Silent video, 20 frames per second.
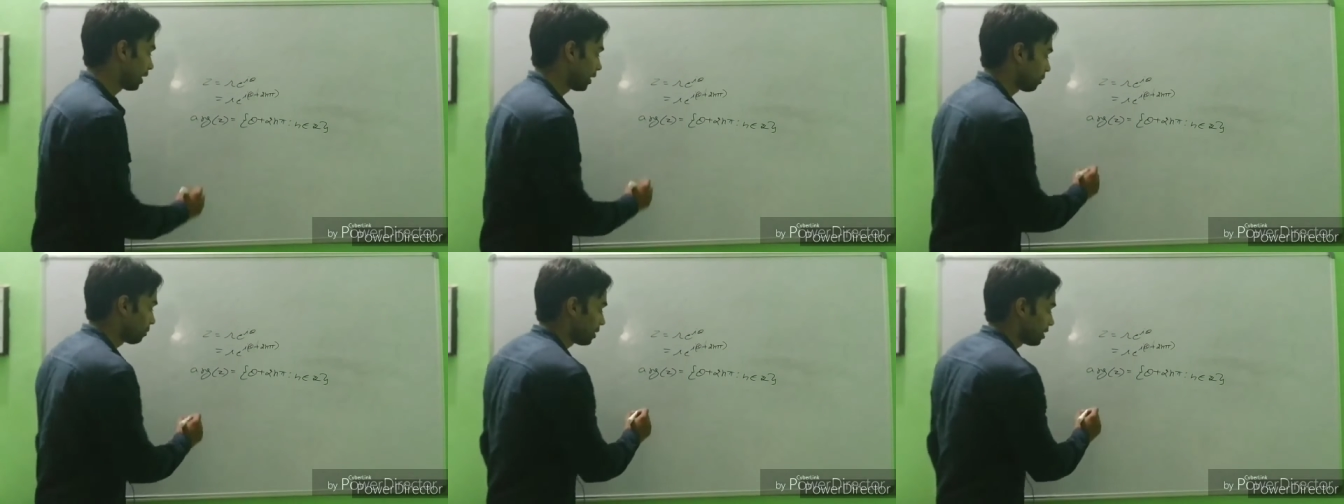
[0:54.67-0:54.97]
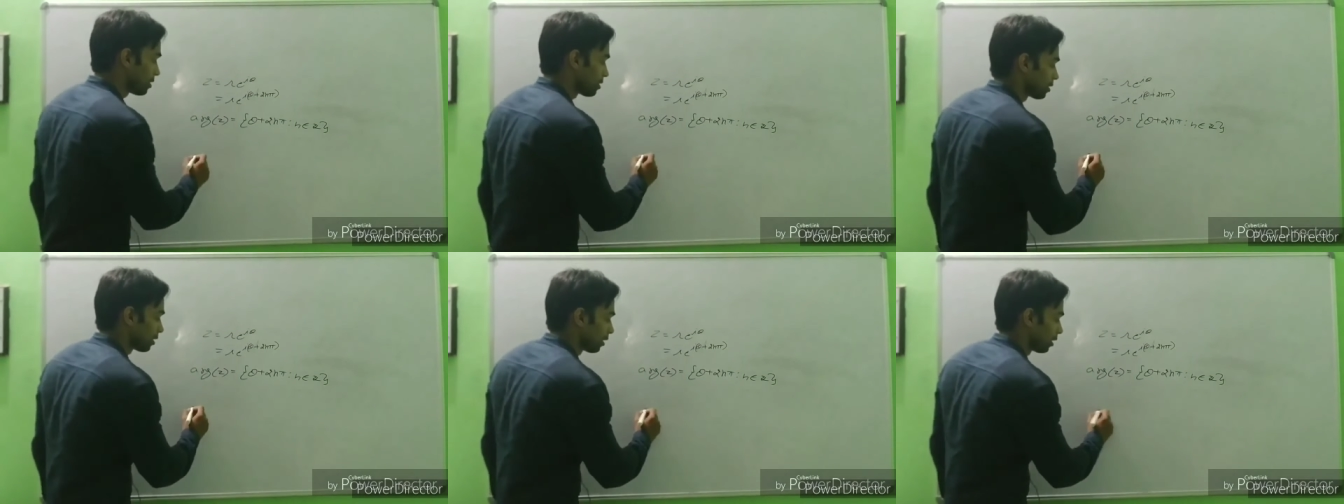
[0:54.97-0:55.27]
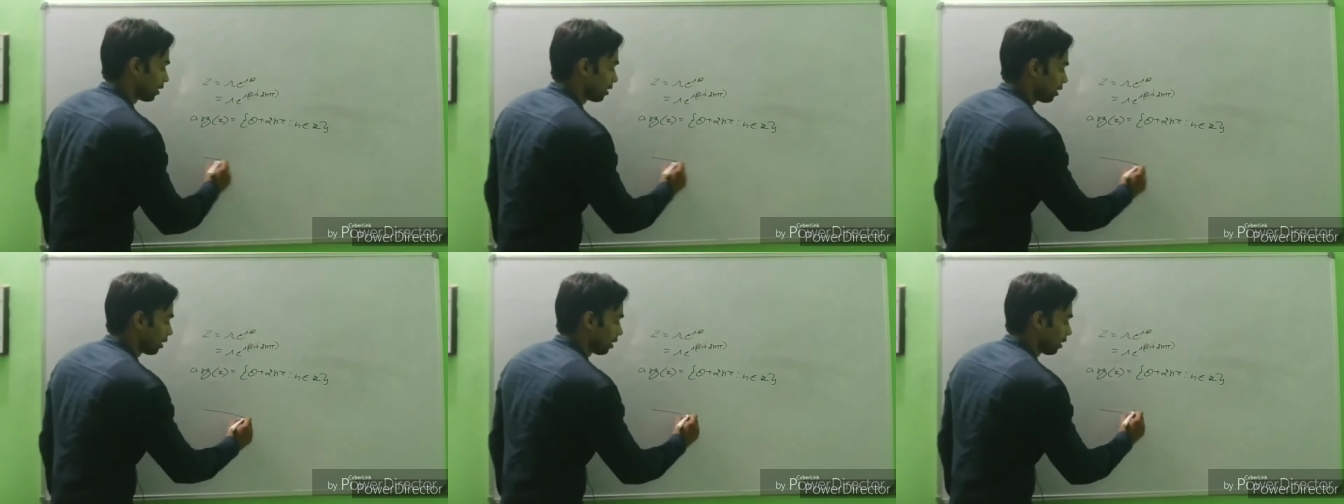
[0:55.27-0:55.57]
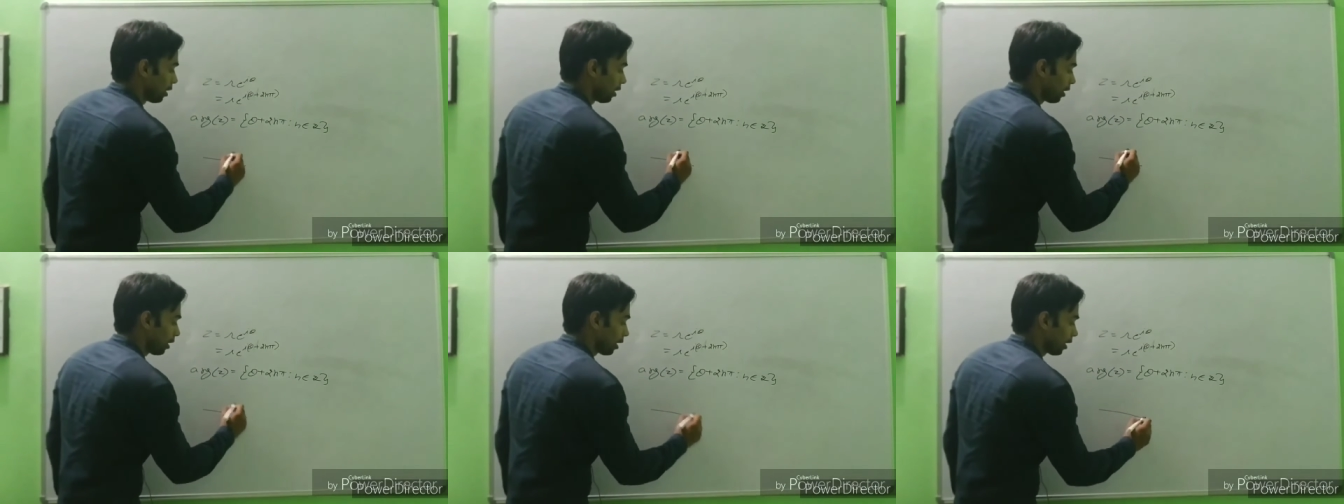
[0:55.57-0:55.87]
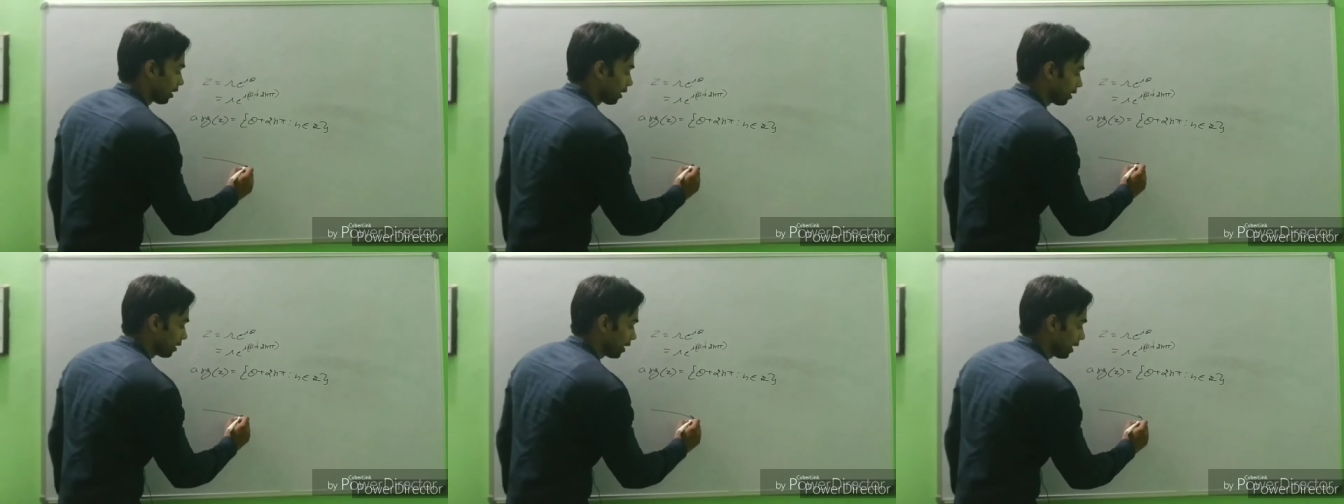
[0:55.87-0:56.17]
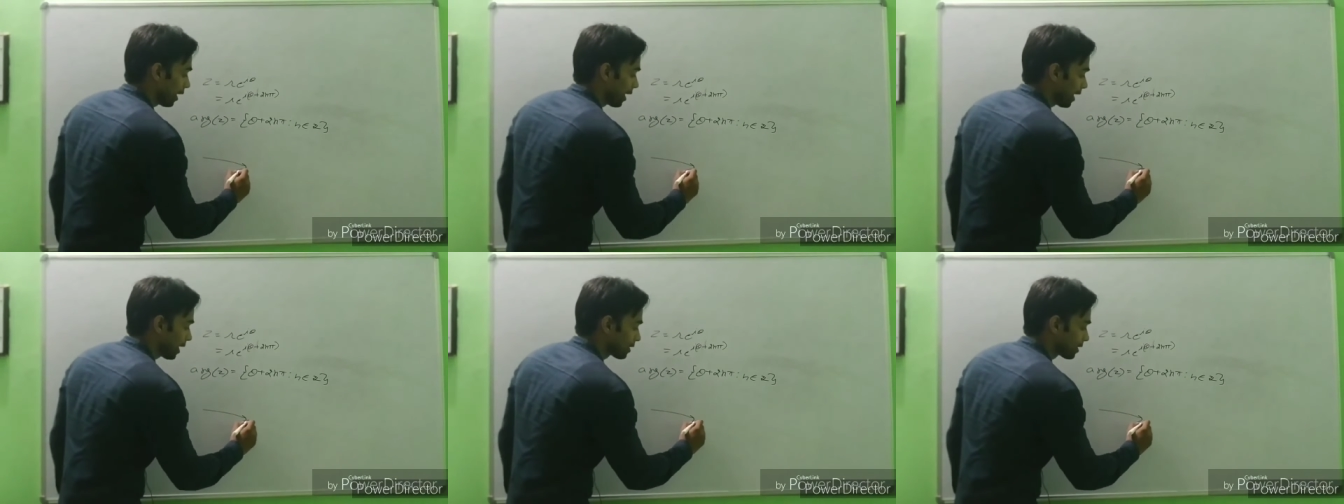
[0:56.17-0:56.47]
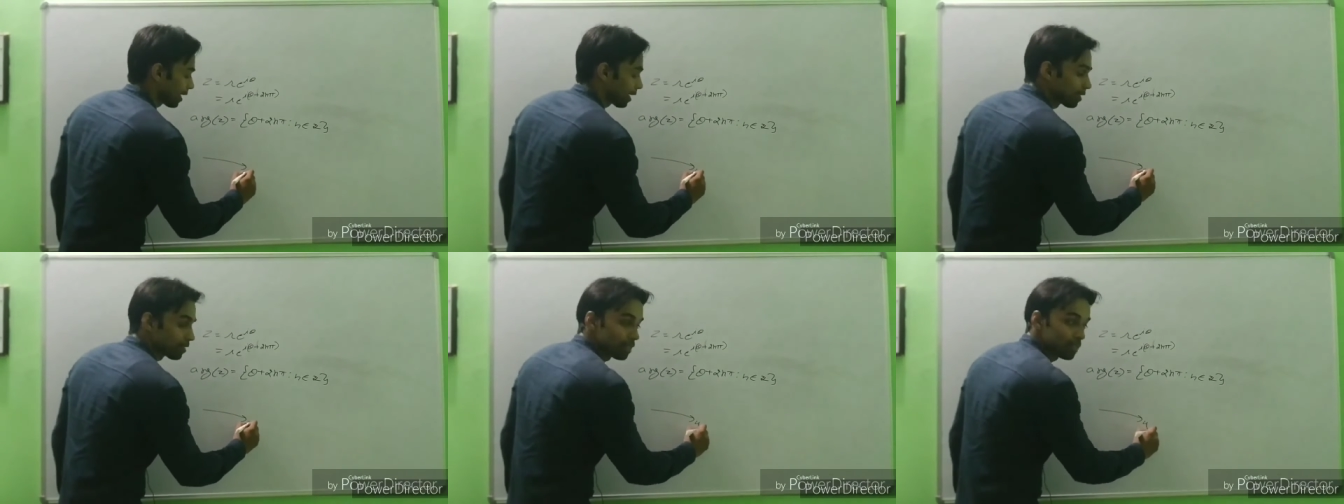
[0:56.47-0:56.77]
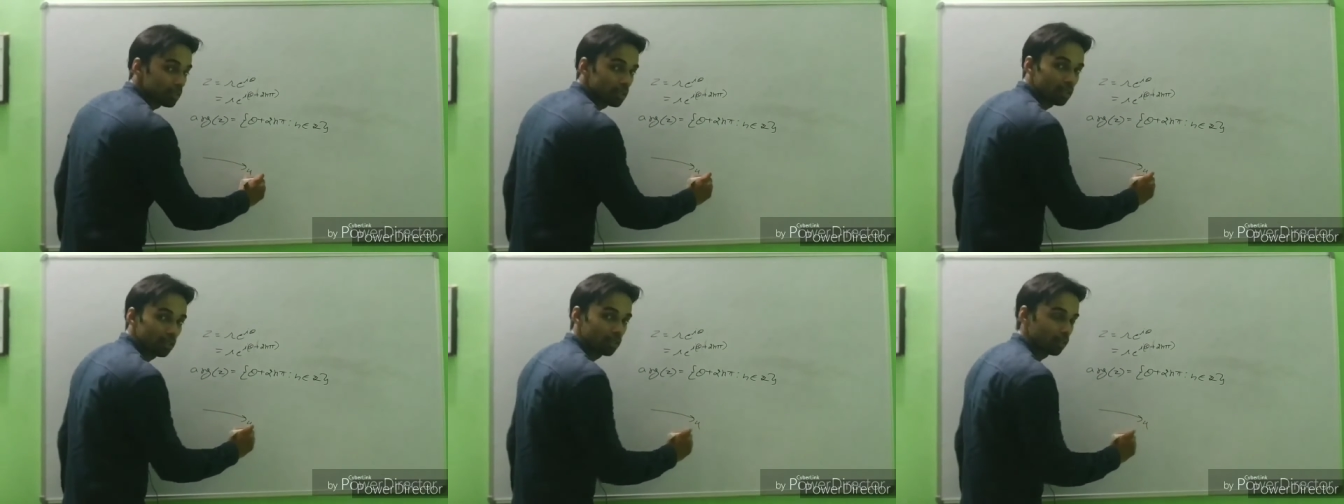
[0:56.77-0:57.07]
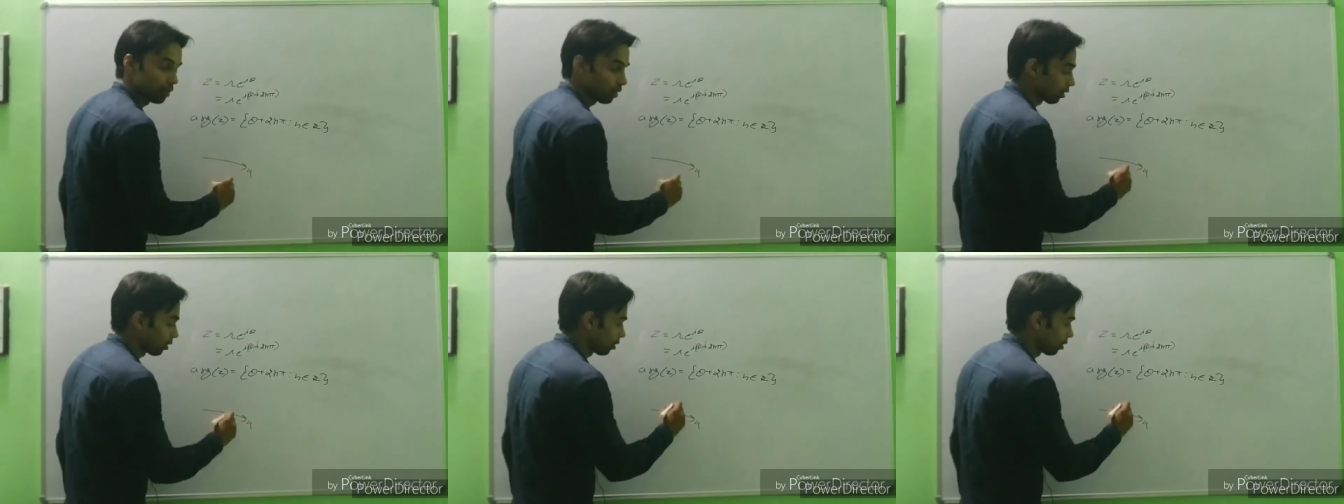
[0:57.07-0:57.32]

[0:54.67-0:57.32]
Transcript: दैट मीन्स अगर ये एक्स एक्सिस है